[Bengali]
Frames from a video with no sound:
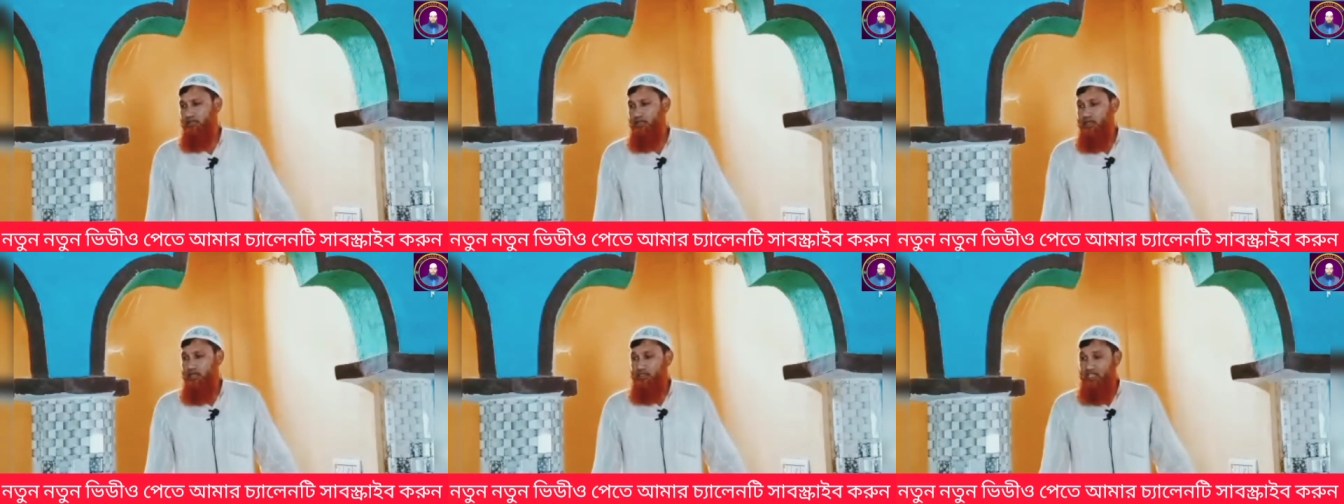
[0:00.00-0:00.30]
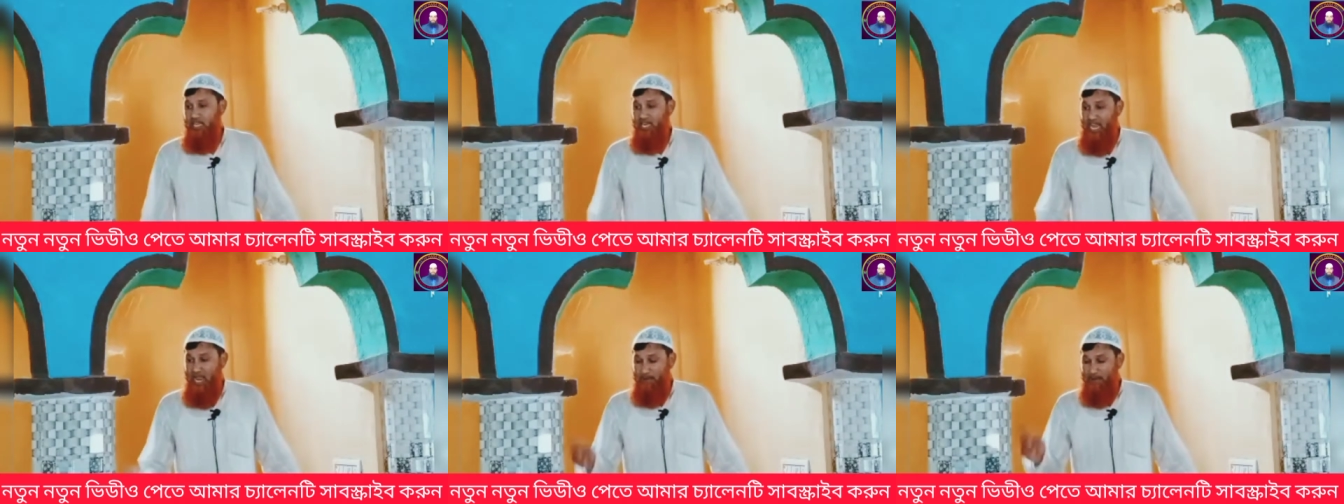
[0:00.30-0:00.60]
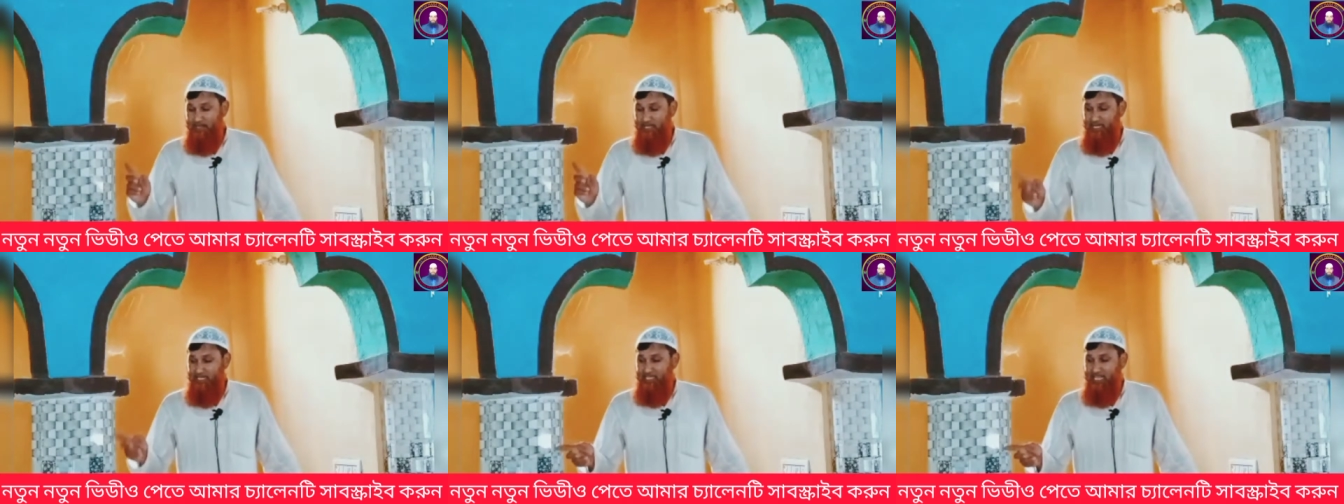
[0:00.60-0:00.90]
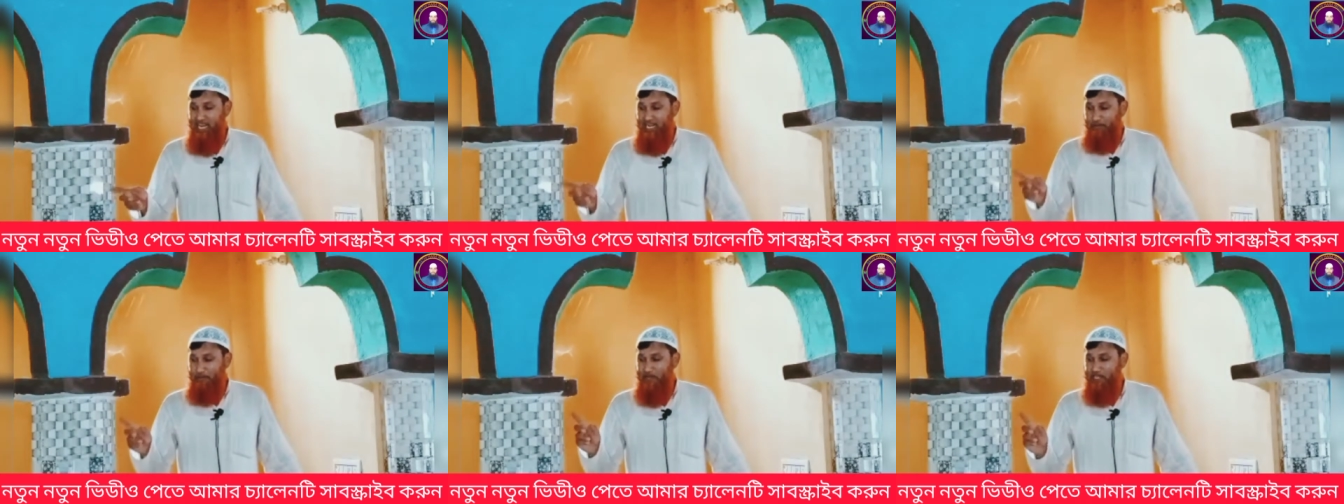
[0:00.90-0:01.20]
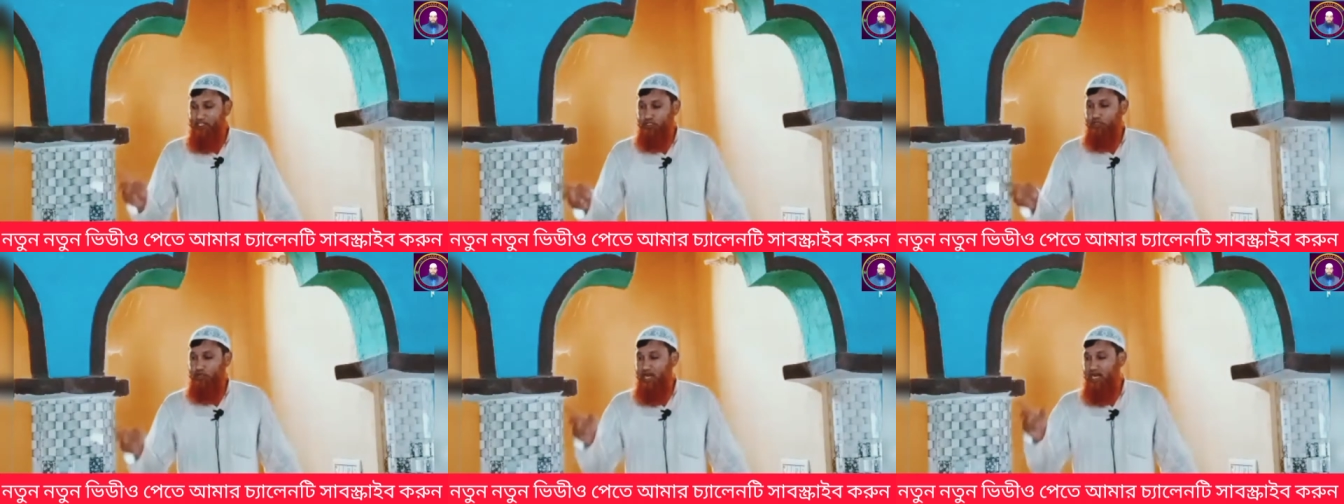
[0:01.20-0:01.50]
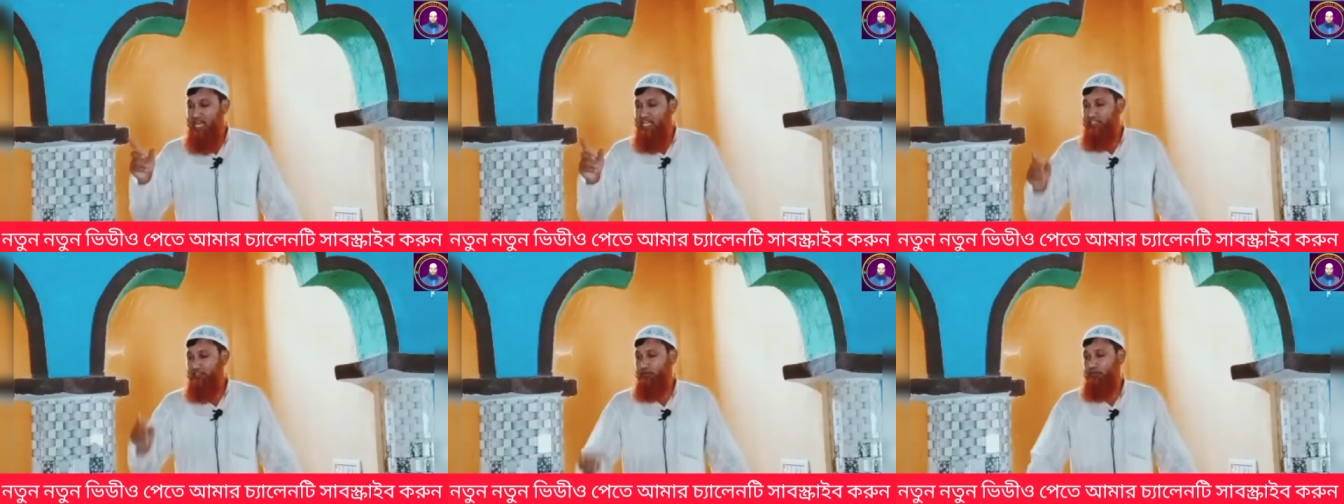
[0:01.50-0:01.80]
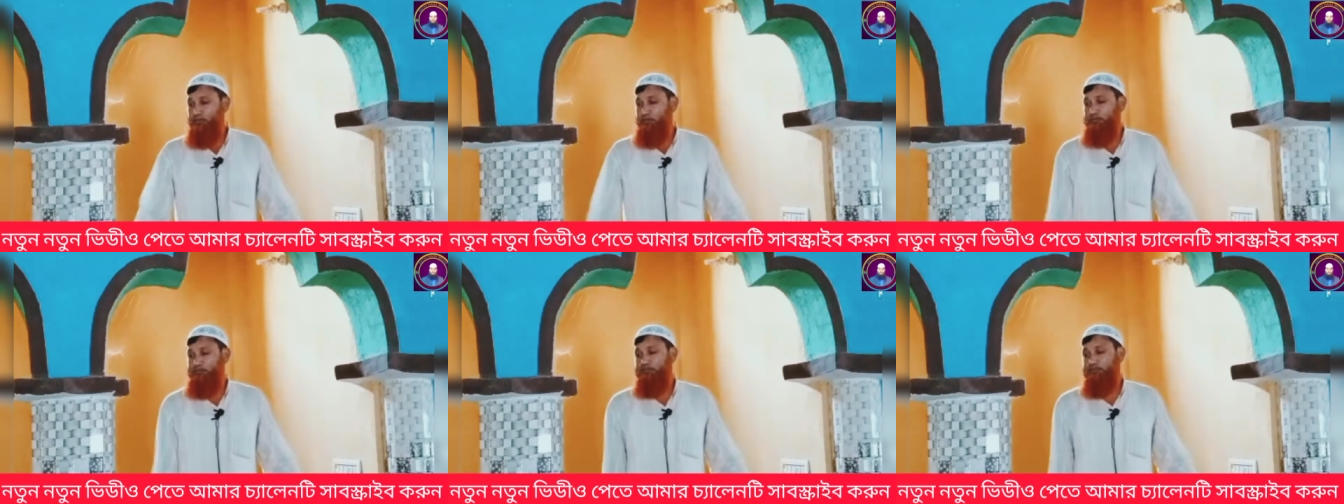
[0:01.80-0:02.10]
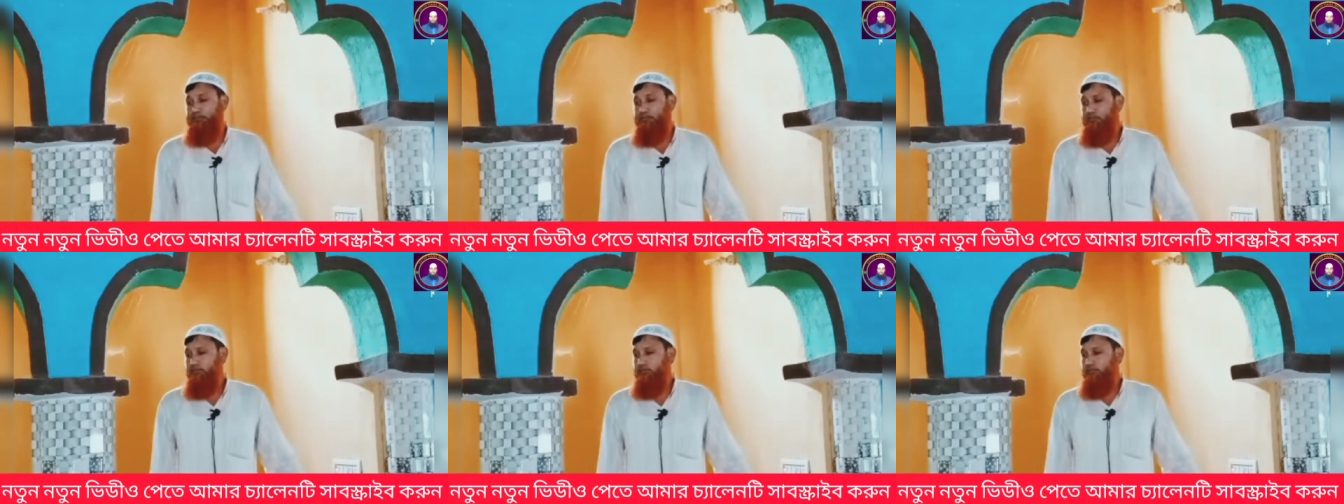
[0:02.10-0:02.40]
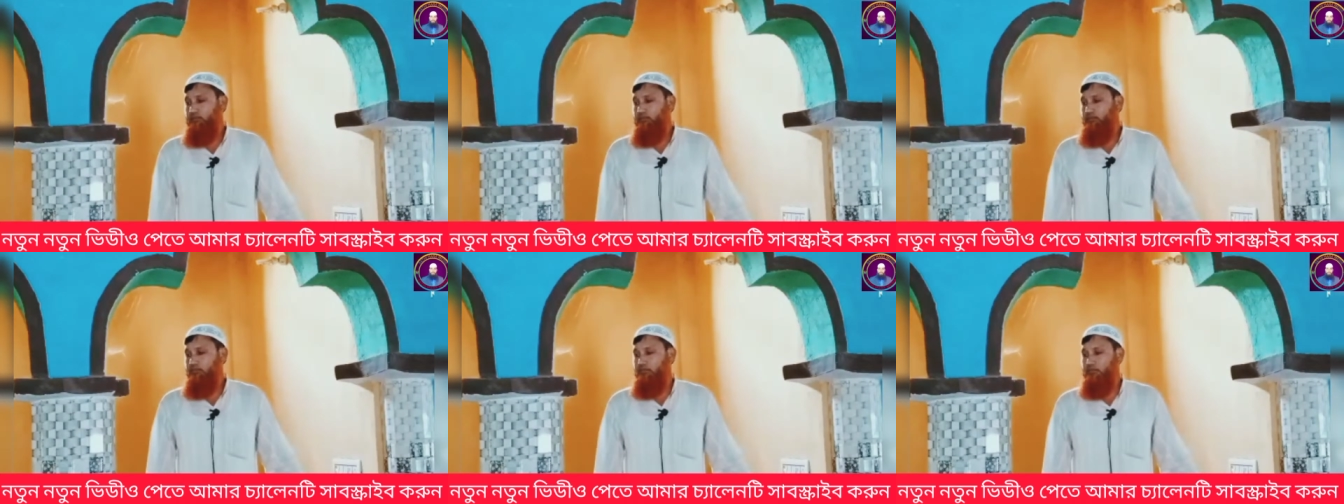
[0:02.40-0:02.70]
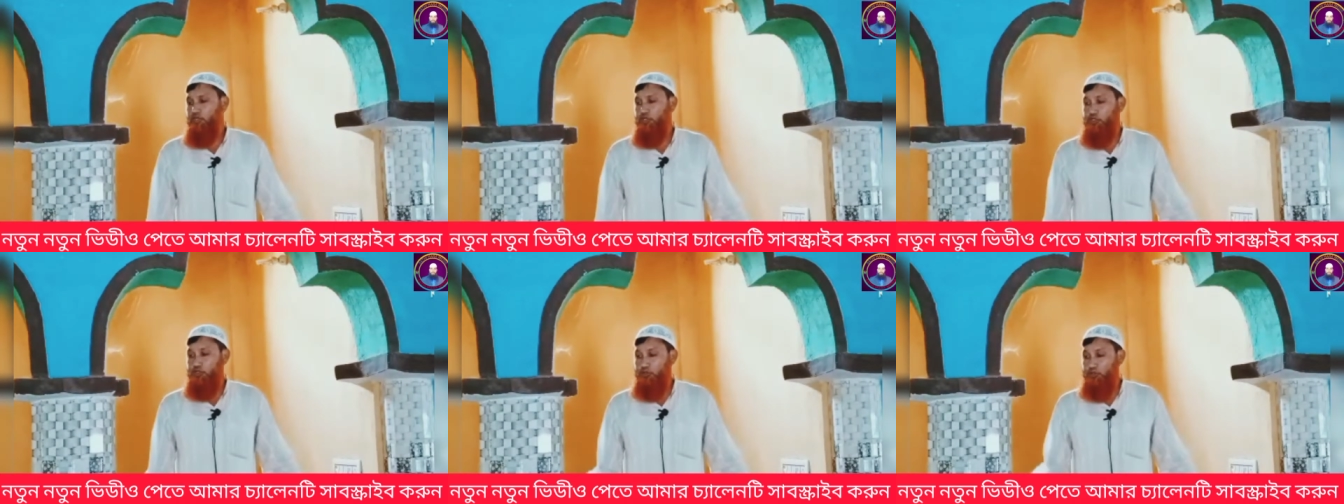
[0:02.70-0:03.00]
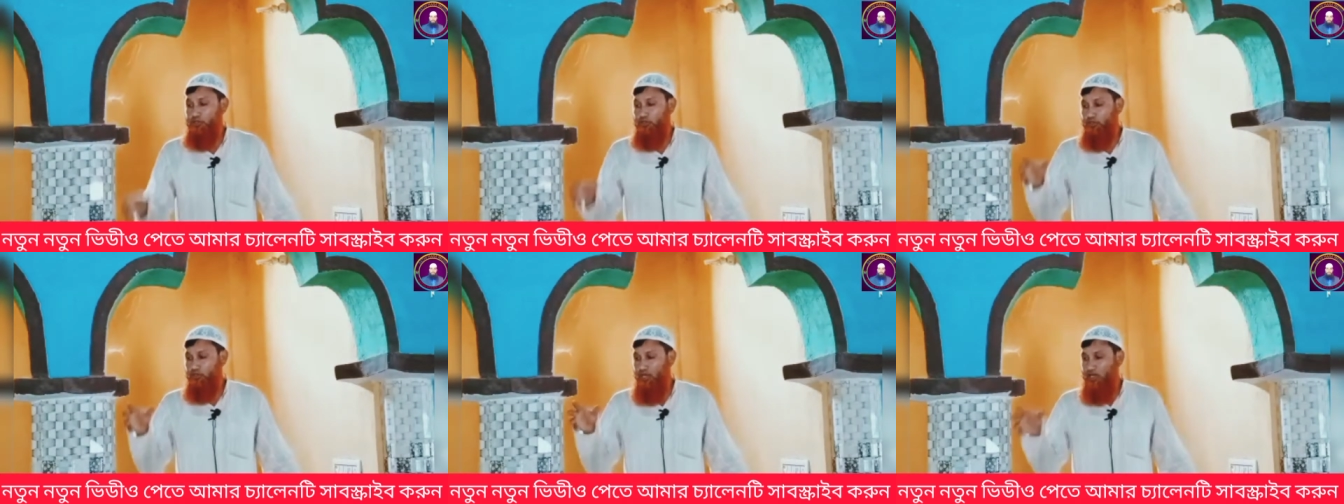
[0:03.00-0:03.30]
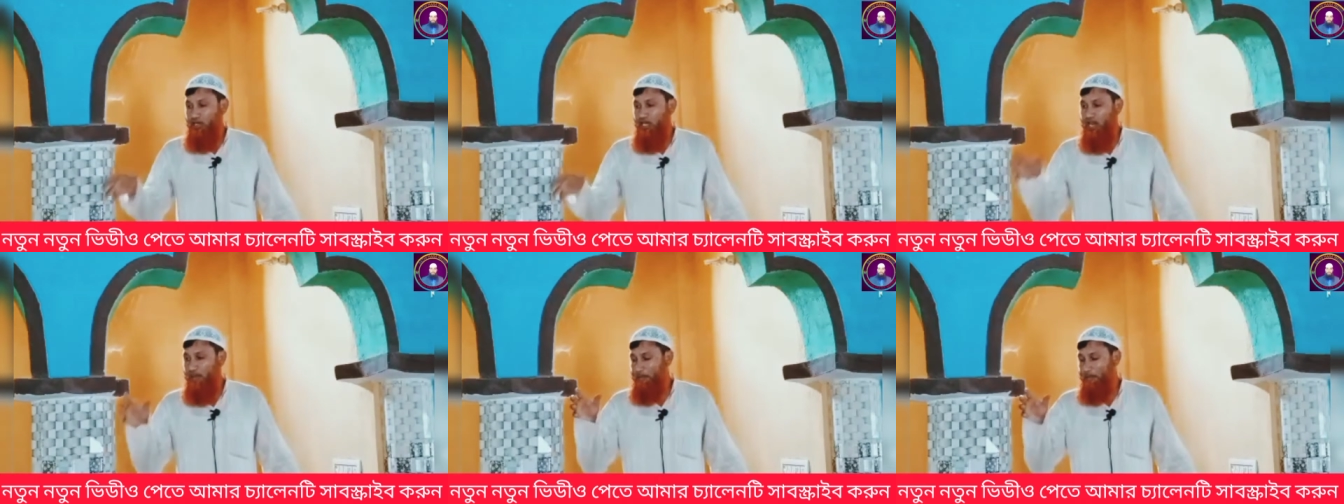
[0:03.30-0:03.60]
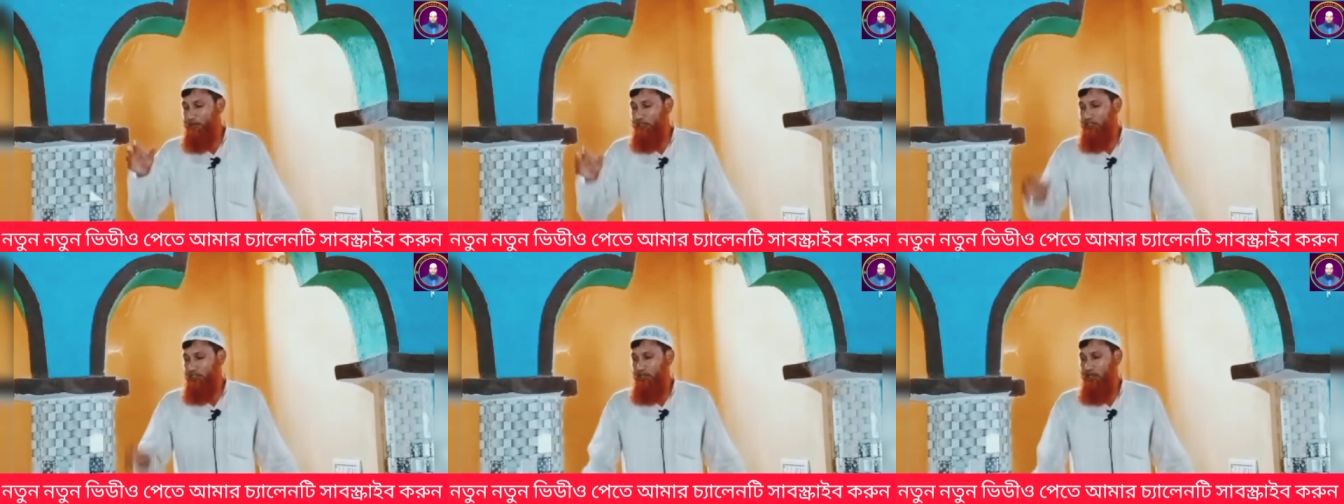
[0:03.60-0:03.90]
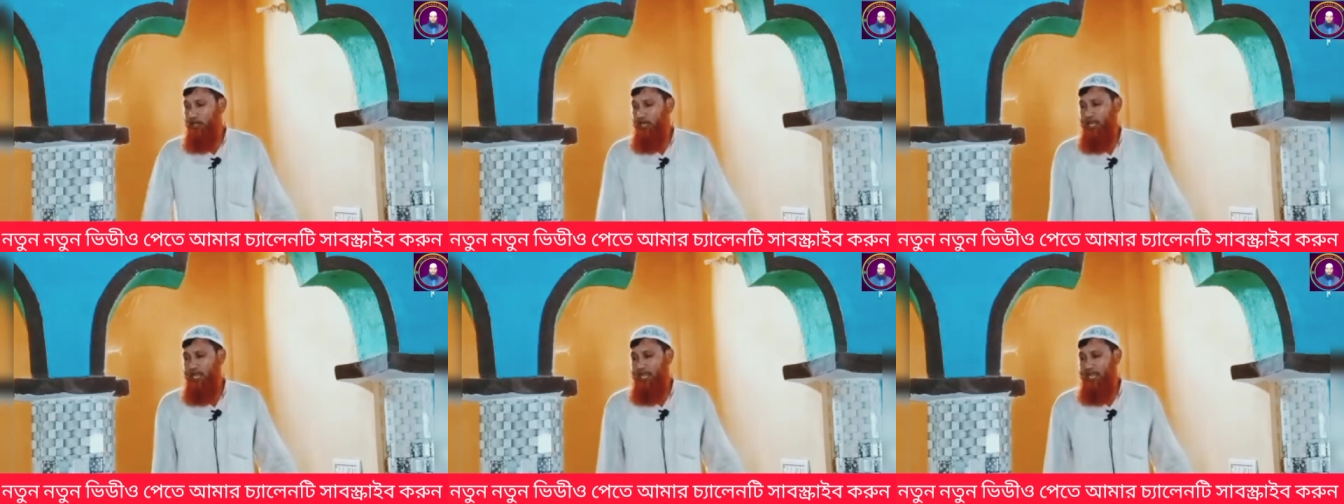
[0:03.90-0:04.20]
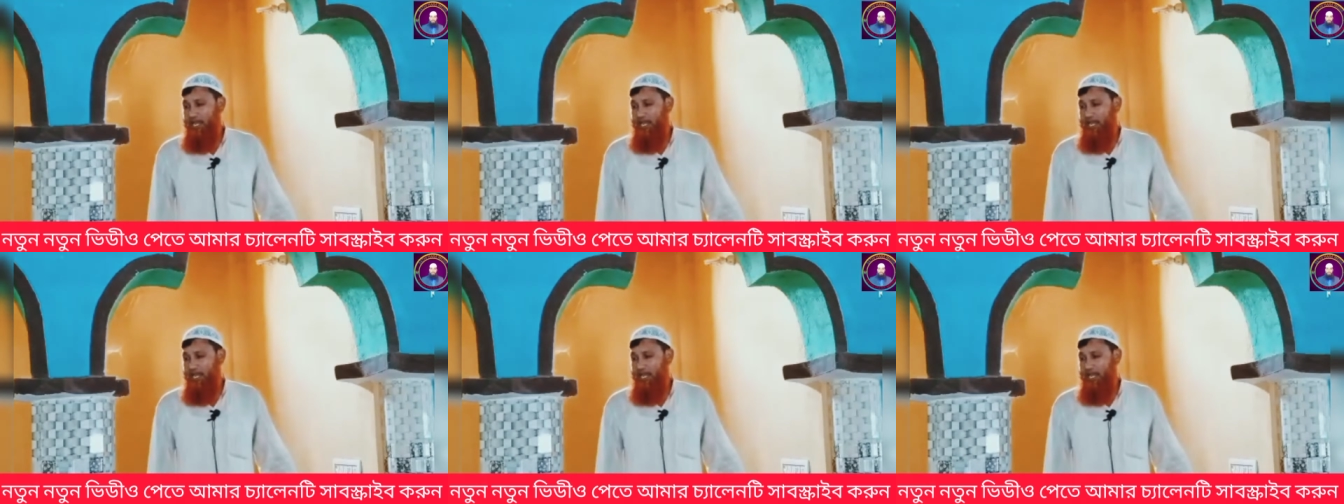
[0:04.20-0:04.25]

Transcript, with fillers: তাহলে আমাদেরকে একবার সলাৎ শুদ্ধ করে পড়তে হলে